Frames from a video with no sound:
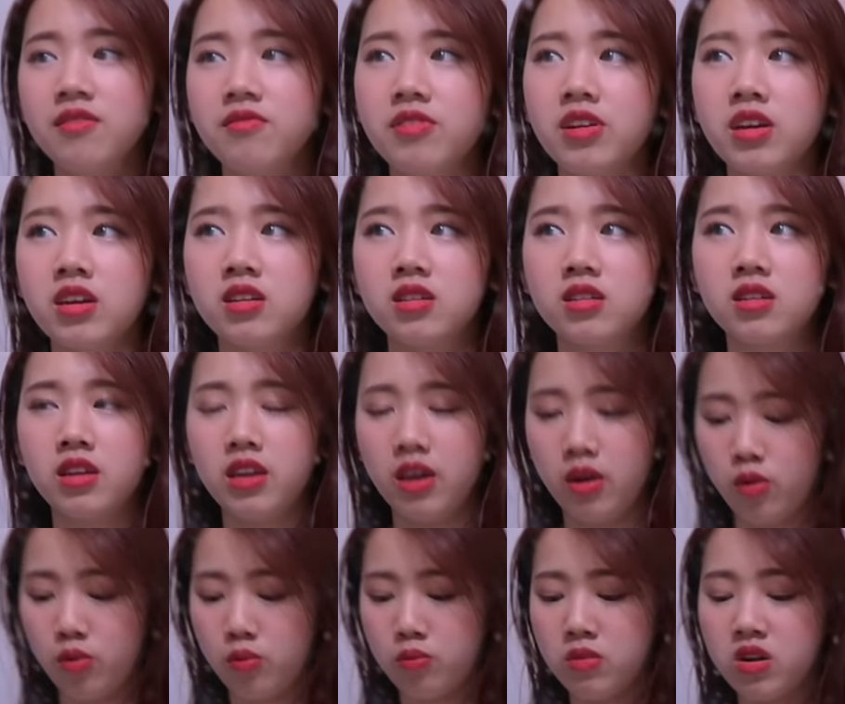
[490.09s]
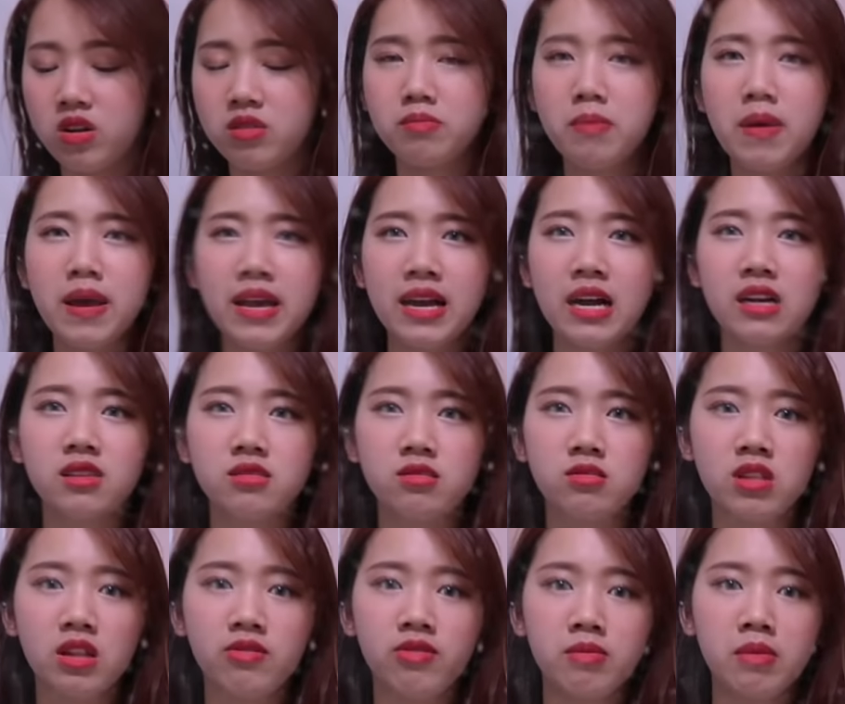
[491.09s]
việc kiểu bưng bê các
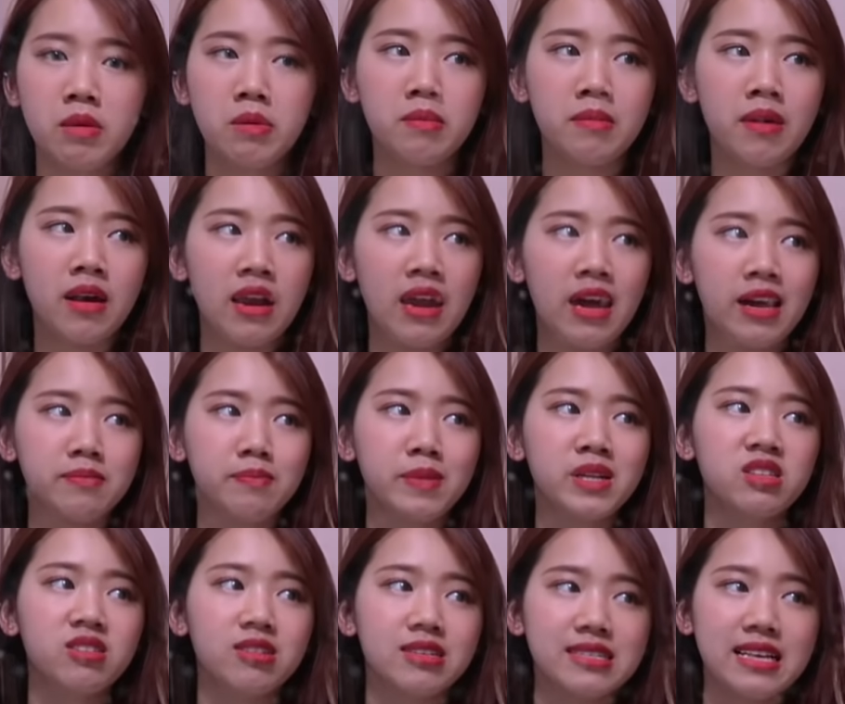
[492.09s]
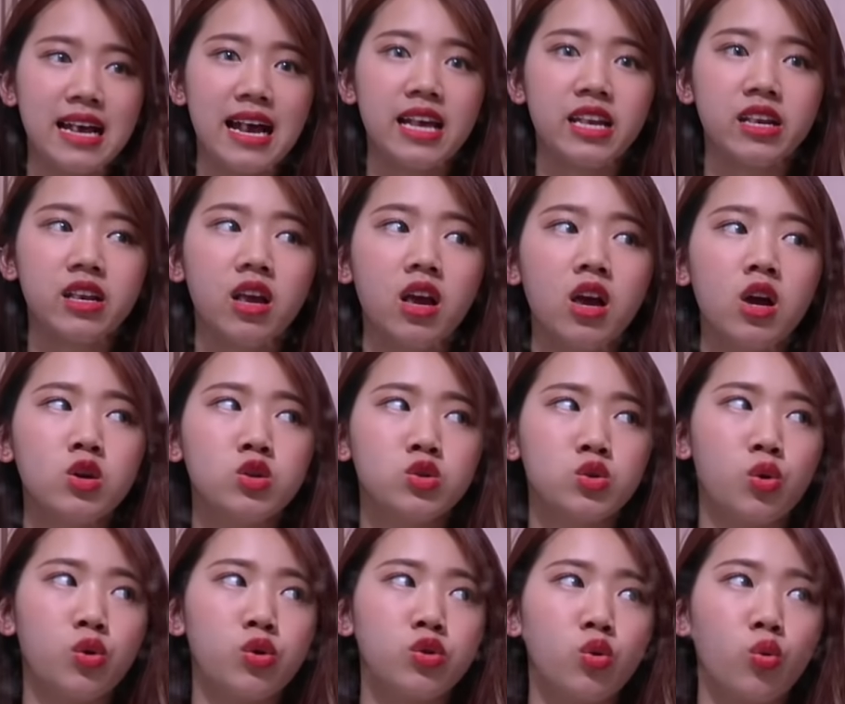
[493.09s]
thứ tại vì mẹ mình bảo là mất thời gian
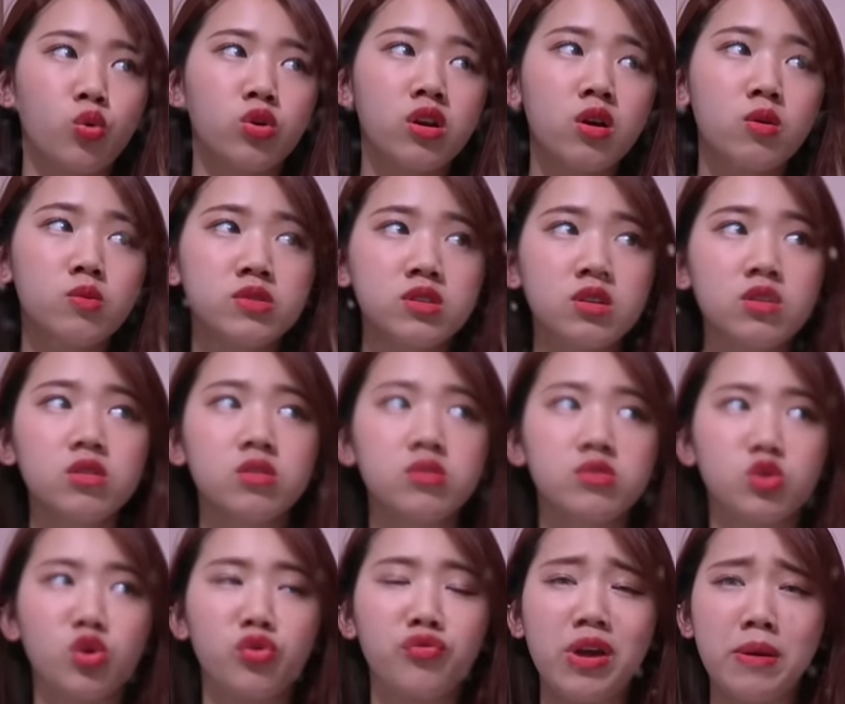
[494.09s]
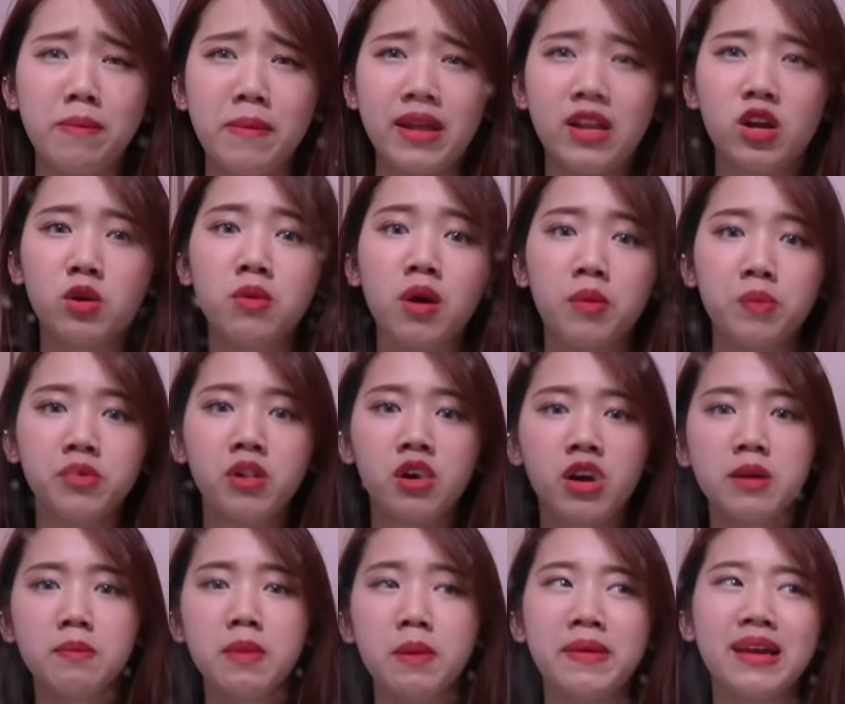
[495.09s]
rồi tốn công sức rồi về mệt không học được
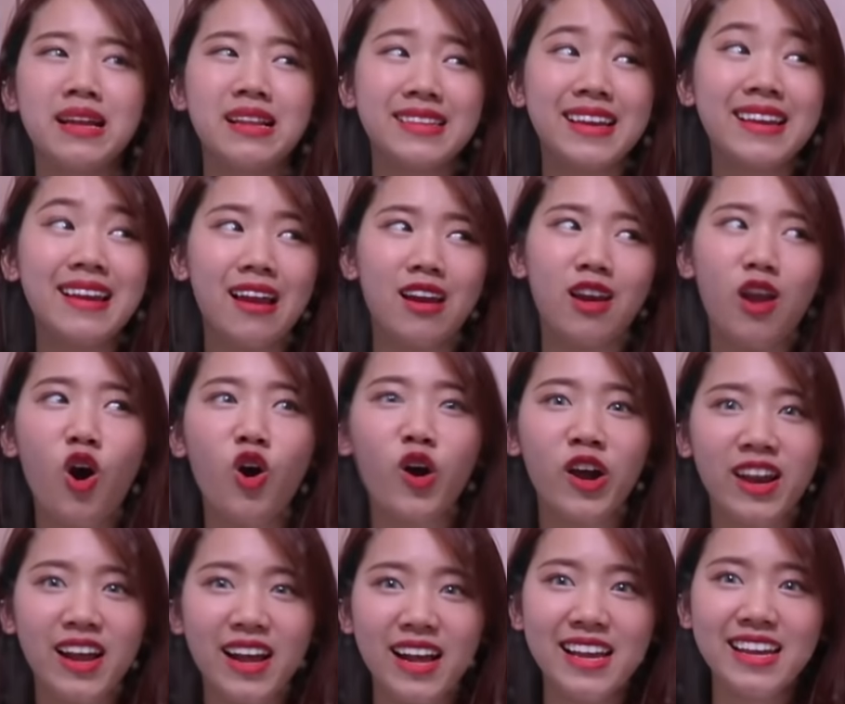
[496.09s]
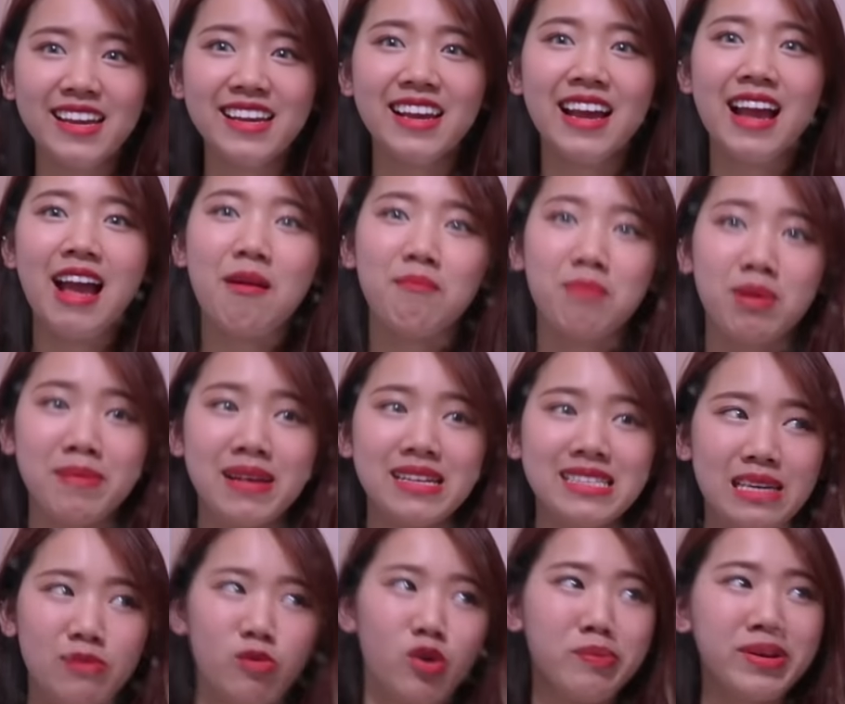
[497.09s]
ấy mẹ mình rất là lo cái đấy mẹ mình
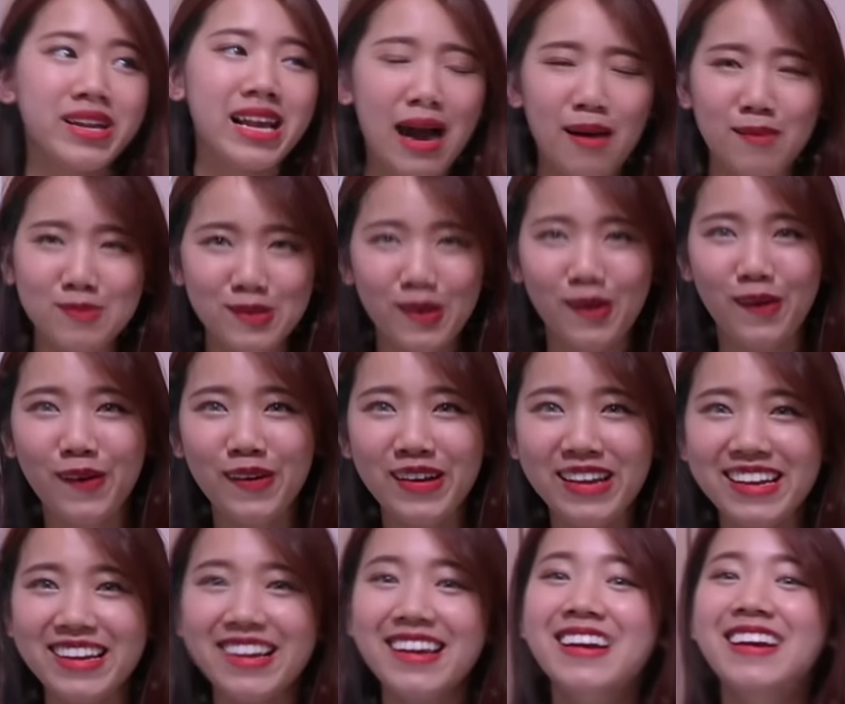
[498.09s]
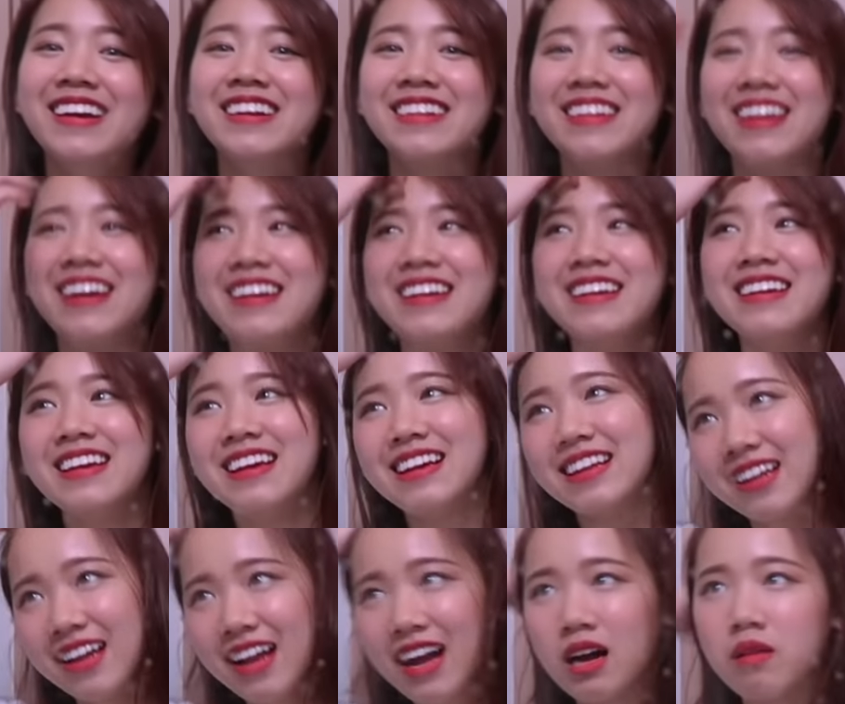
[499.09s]
chỉ muốn mình học thôi đấy
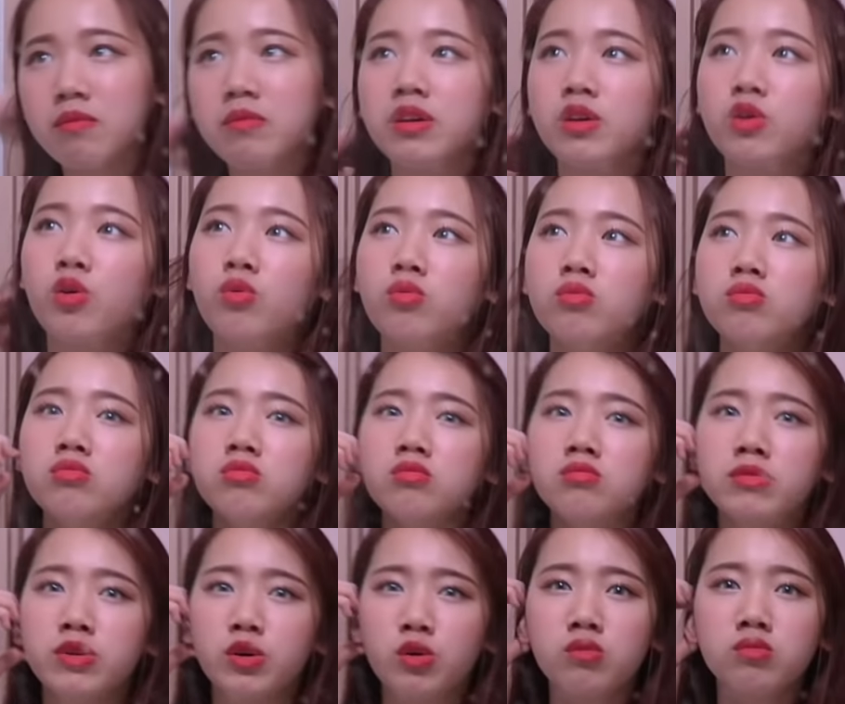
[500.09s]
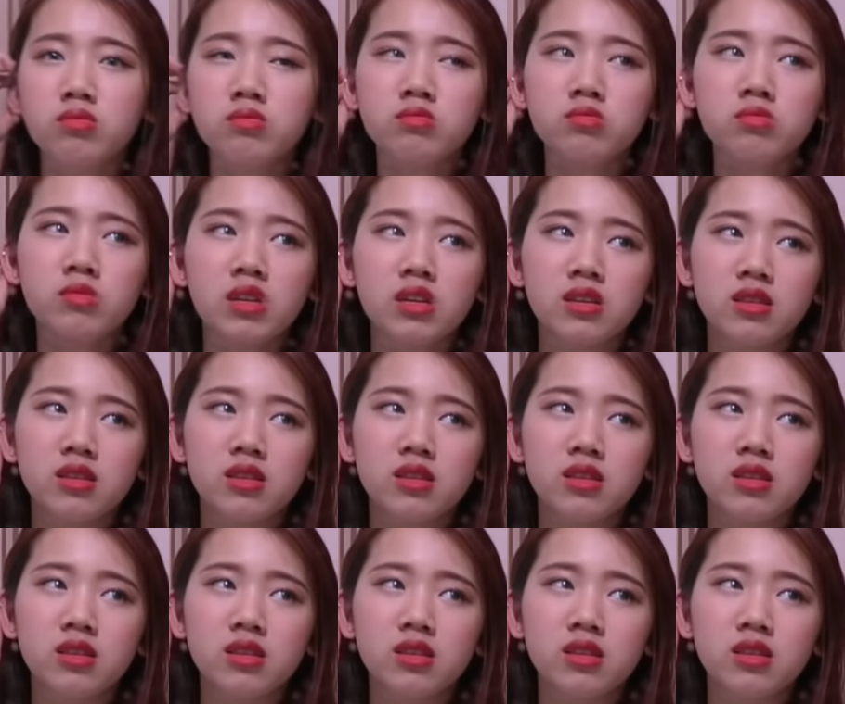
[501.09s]
thế là mình cũng mình cũng